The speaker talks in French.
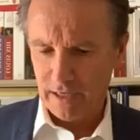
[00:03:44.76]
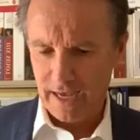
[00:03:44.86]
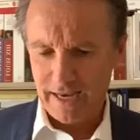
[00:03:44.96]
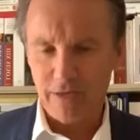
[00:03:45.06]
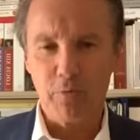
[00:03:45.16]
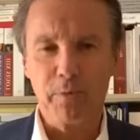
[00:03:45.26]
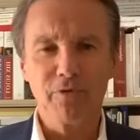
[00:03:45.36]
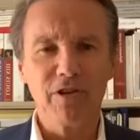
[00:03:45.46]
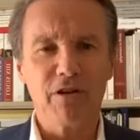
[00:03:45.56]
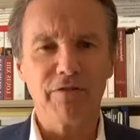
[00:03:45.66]
elle est
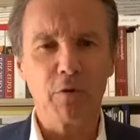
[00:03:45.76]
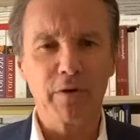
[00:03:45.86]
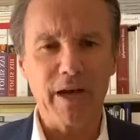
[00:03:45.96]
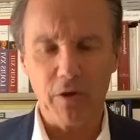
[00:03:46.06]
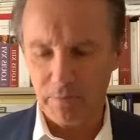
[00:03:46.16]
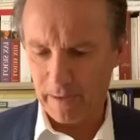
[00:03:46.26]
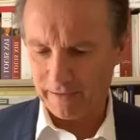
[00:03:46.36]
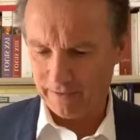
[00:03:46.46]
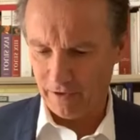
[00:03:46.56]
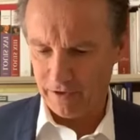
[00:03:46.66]
composée d'environ 40
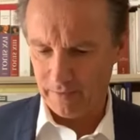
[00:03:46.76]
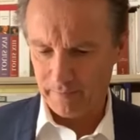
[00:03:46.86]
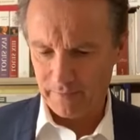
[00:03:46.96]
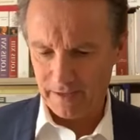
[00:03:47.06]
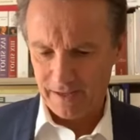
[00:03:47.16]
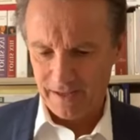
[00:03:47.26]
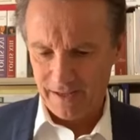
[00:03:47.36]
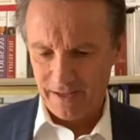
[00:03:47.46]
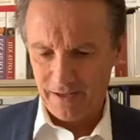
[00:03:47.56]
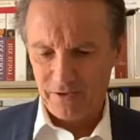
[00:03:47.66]
personnes.
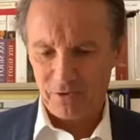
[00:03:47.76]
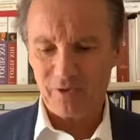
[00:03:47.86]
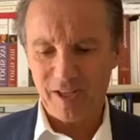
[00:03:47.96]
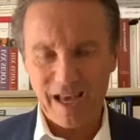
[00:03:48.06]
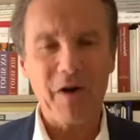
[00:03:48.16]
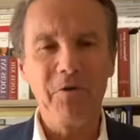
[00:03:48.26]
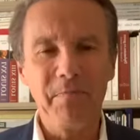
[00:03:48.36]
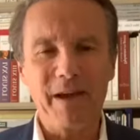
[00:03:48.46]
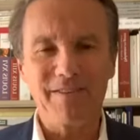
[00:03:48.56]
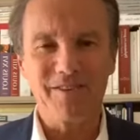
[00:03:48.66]
Sur ces 40
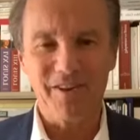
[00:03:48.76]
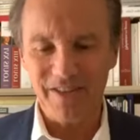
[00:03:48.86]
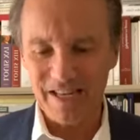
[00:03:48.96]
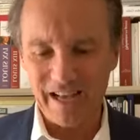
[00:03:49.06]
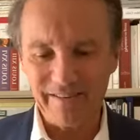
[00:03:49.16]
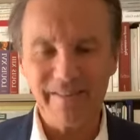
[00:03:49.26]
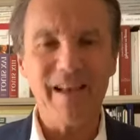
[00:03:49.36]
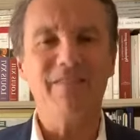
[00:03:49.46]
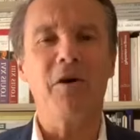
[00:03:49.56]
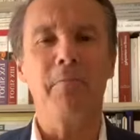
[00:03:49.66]
personnes, il y a
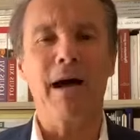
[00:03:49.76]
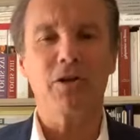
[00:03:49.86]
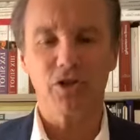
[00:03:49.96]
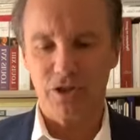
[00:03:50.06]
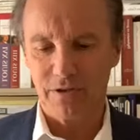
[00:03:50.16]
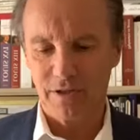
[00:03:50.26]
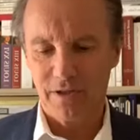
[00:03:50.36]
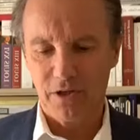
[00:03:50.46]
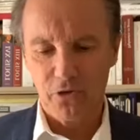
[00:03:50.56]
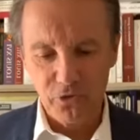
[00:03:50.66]
16 en marche,
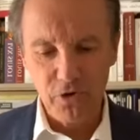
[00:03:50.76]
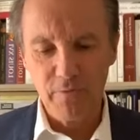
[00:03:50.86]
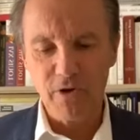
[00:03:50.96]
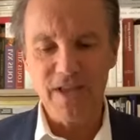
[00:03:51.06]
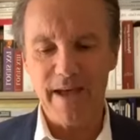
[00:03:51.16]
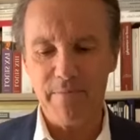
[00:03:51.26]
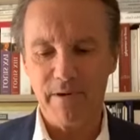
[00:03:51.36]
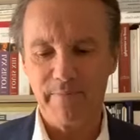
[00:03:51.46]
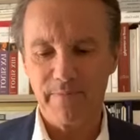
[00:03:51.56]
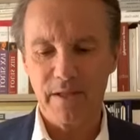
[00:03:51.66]
deux
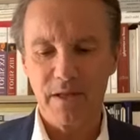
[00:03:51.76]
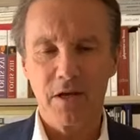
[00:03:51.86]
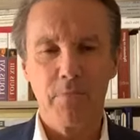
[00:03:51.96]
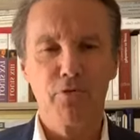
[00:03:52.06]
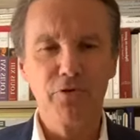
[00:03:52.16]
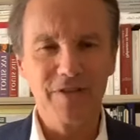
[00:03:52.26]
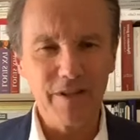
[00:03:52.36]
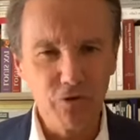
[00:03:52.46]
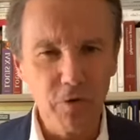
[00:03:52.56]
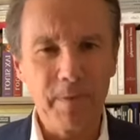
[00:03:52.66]
Modem, plus les
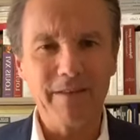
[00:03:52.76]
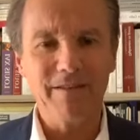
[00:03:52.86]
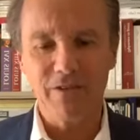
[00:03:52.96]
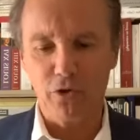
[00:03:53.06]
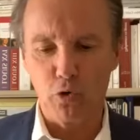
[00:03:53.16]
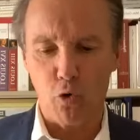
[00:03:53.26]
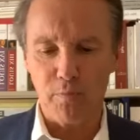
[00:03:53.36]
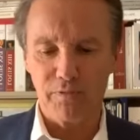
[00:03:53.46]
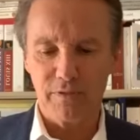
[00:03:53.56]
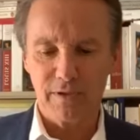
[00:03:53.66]
deux présidents de
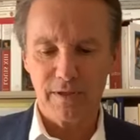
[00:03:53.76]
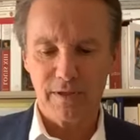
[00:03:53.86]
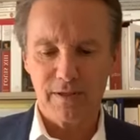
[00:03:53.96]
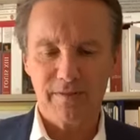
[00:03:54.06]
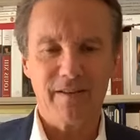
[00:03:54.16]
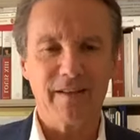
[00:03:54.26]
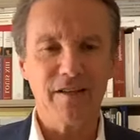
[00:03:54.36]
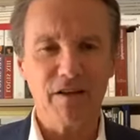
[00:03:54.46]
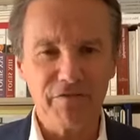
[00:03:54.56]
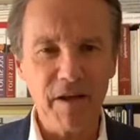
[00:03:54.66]
groupe,
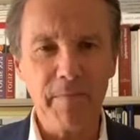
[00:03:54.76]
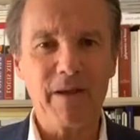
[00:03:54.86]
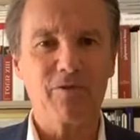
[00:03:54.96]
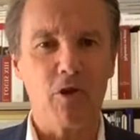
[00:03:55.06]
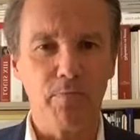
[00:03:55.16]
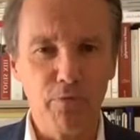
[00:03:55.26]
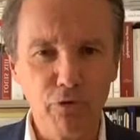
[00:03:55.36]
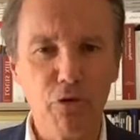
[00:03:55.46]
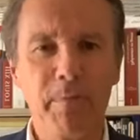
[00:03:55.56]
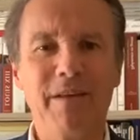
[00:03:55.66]
c'est-à-dire 20 personnes,
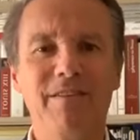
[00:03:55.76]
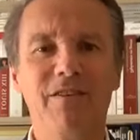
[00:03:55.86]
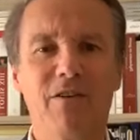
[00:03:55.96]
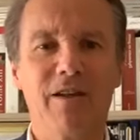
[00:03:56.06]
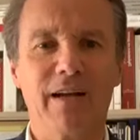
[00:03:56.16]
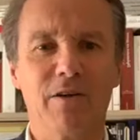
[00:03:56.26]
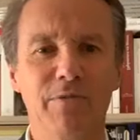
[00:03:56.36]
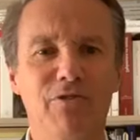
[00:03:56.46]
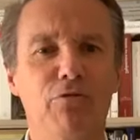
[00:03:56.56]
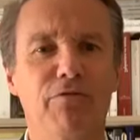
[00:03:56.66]
plus le président de la
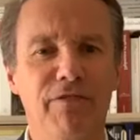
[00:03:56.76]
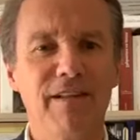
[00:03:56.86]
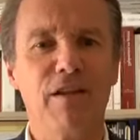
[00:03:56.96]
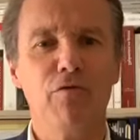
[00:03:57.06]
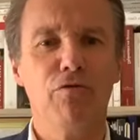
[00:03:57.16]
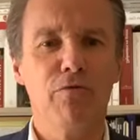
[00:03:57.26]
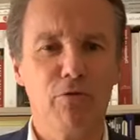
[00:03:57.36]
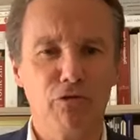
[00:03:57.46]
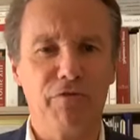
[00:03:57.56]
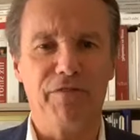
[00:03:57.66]
commission, 21,
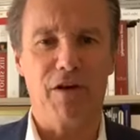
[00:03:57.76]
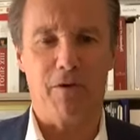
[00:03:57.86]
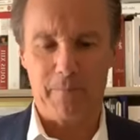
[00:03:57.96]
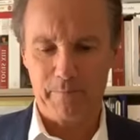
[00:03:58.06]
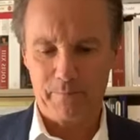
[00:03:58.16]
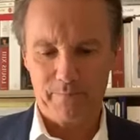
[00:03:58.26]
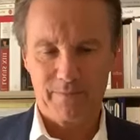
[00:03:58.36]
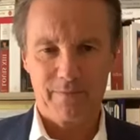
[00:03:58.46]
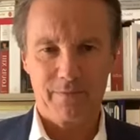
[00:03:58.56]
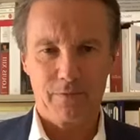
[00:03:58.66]
M. Ferrand.
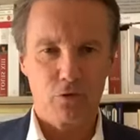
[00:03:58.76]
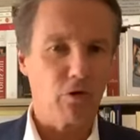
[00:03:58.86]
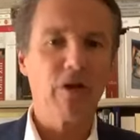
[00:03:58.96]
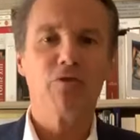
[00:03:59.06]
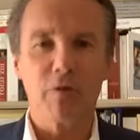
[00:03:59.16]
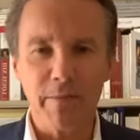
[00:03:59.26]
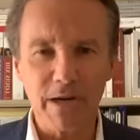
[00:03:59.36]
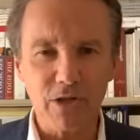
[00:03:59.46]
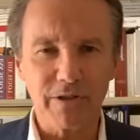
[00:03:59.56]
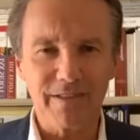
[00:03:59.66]
Donc ils ont la
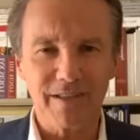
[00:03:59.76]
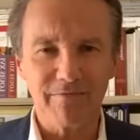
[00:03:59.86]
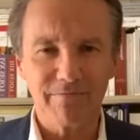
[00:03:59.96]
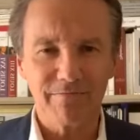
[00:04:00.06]
majorité.